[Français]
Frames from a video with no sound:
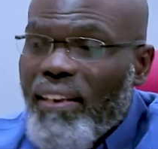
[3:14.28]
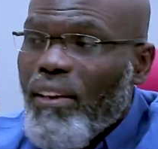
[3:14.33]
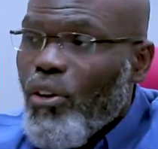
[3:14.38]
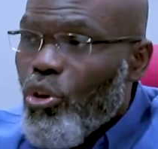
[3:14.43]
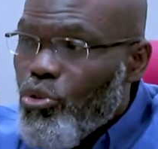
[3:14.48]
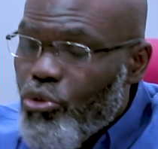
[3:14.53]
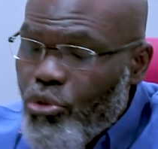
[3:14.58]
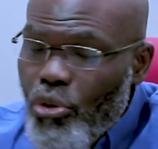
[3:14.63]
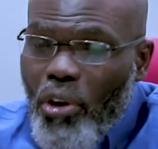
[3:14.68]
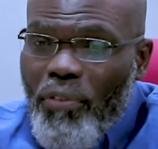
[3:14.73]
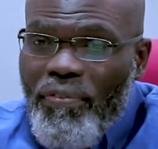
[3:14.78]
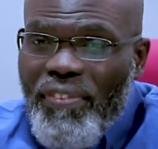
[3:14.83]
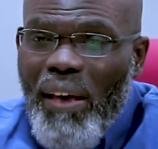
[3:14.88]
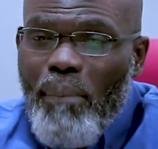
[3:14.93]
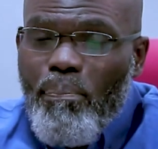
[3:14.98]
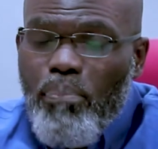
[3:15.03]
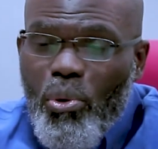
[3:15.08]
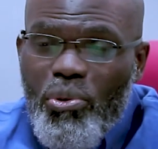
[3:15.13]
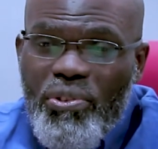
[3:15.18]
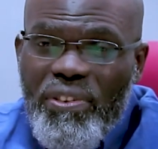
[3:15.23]
C'est que Dieu
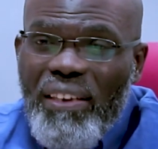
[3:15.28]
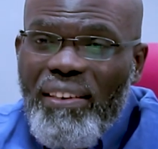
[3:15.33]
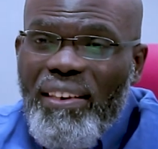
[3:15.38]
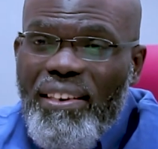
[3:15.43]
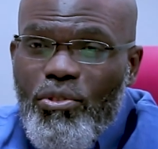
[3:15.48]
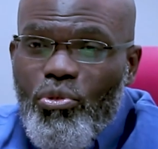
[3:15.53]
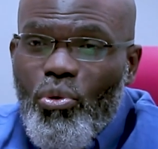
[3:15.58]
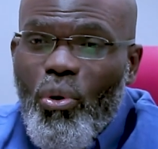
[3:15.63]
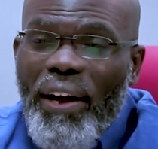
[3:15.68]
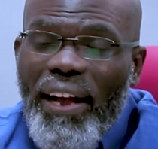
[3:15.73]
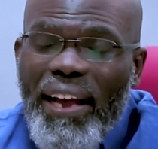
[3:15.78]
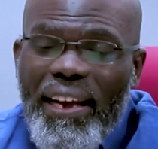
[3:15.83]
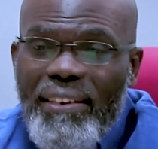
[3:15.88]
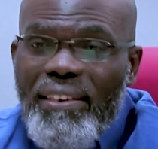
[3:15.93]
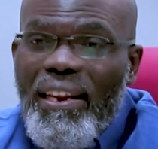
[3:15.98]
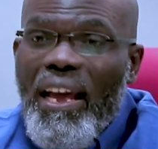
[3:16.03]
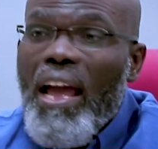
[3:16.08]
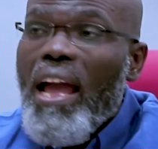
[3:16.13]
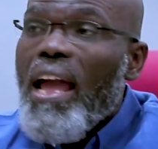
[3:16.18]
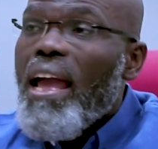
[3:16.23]
vient posséder son
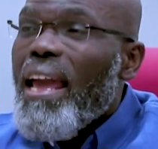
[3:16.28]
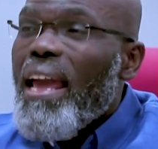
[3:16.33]
règne